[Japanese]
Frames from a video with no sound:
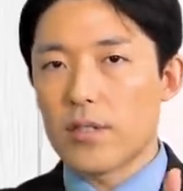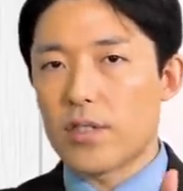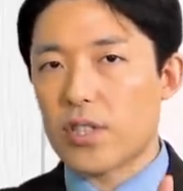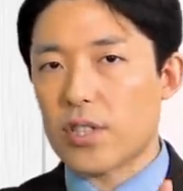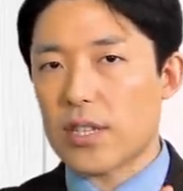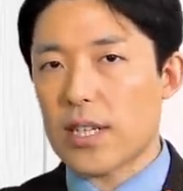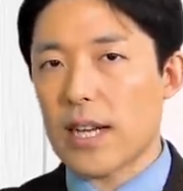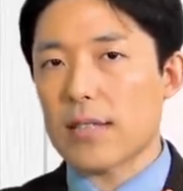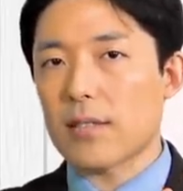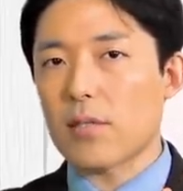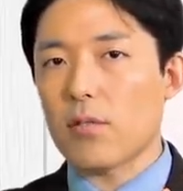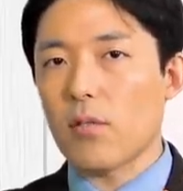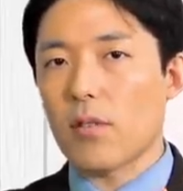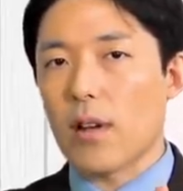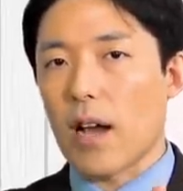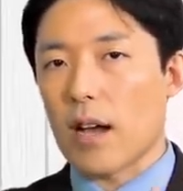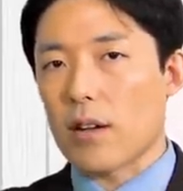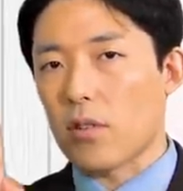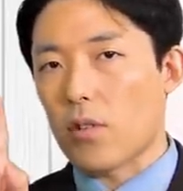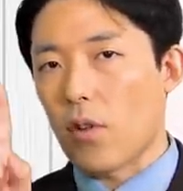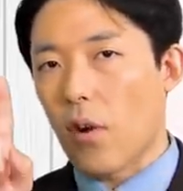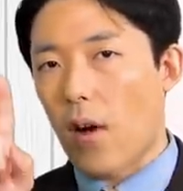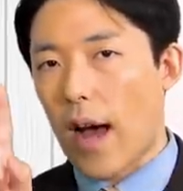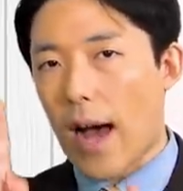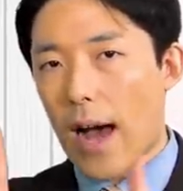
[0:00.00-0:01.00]
時価総
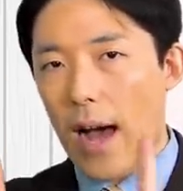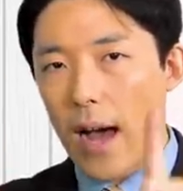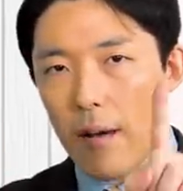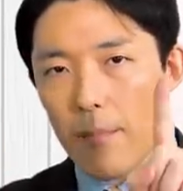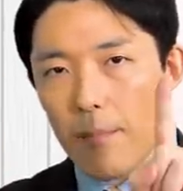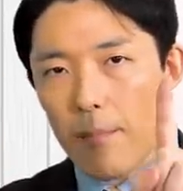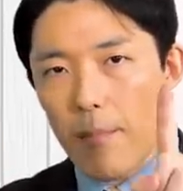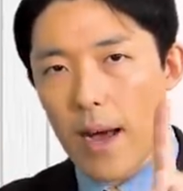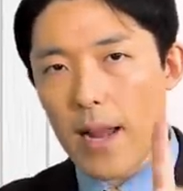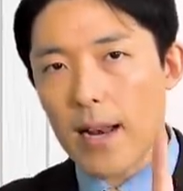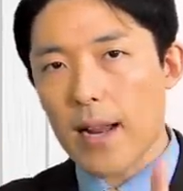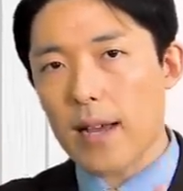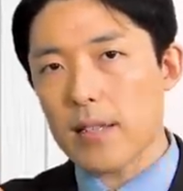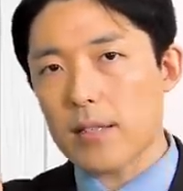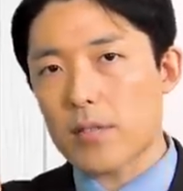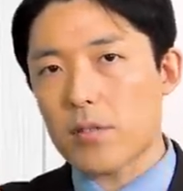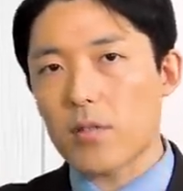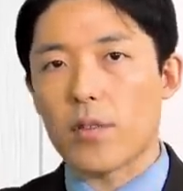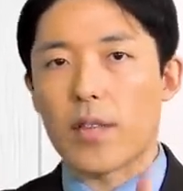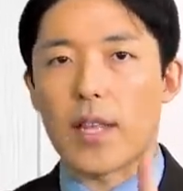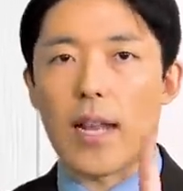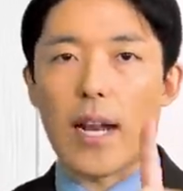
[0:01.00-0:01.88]
額のアンバランスを